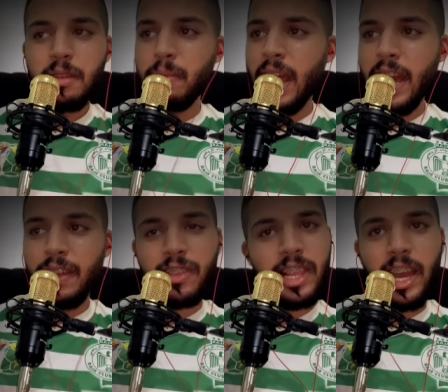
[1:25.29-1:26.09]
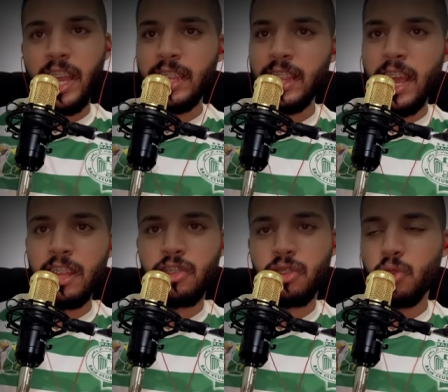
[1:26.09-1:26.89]
ما غيعرفش ليها غيطلعها
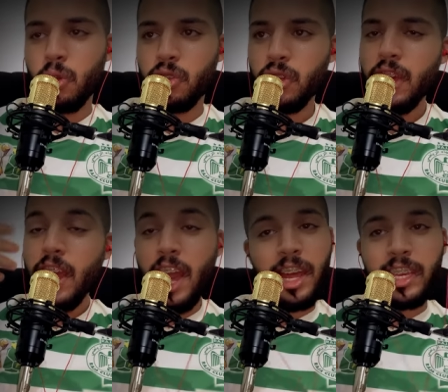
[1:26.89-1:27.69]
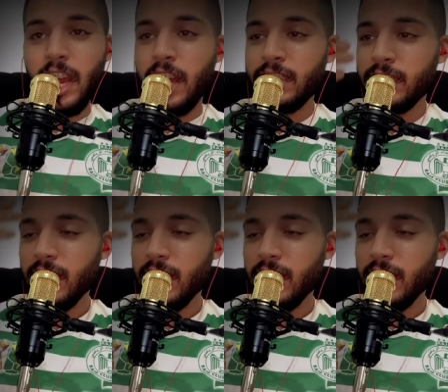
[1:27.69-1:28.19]
للتوش حركاس